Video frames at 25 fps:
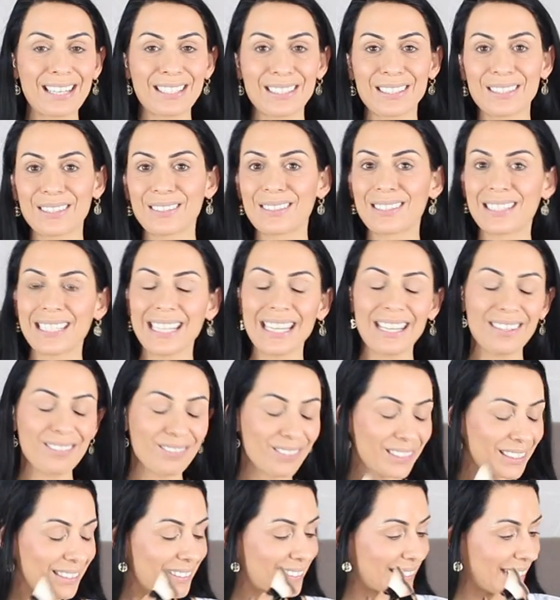alles zu
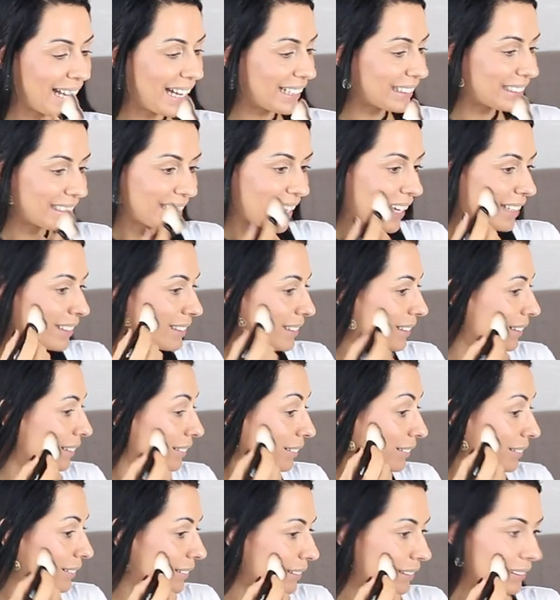sehen. Wie gesagt, ich hatte
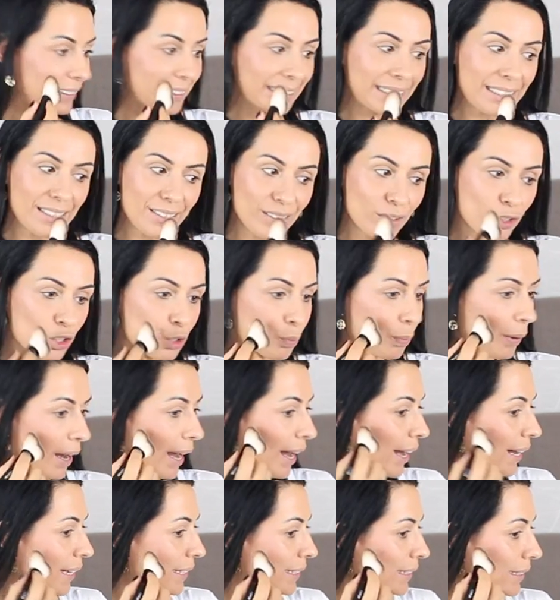einen
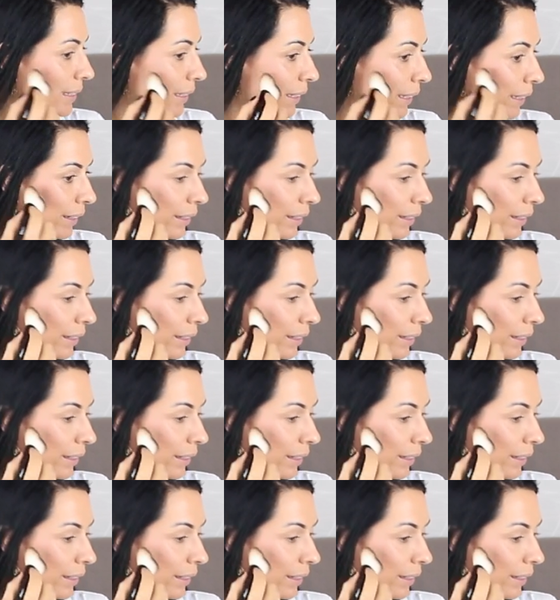Riesenspaß.